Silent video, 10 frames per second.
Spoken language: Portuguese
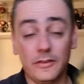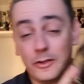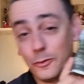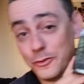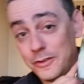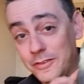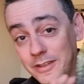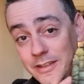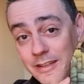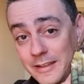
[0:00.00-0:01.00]

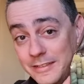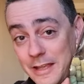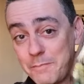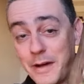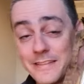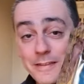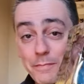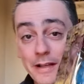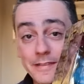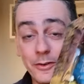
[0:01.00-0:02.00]
inclusive tem
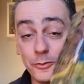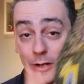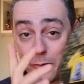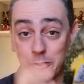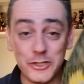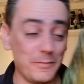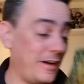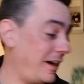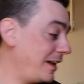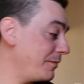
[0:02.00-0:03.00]
participação na
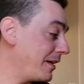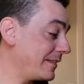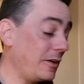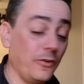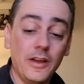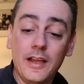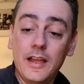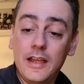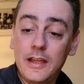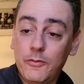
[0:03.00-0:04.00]
última animação
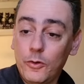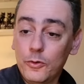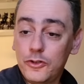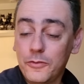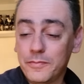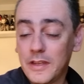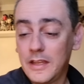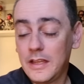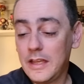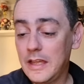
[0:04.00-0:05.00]
Revolution.
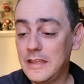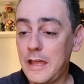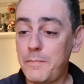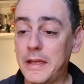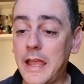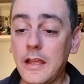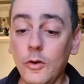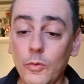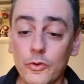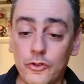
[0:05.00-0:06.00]
E aí peguei
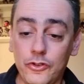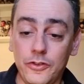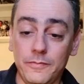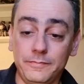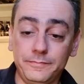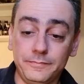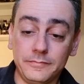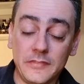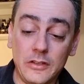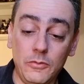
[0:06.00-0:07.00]
Luz,
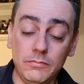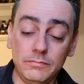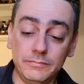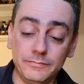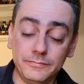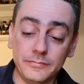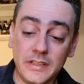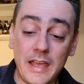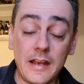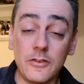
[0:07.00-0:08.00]
de
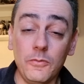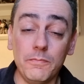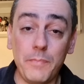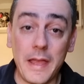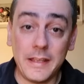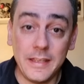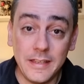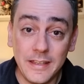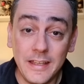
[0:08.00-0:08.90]
um que era de um pack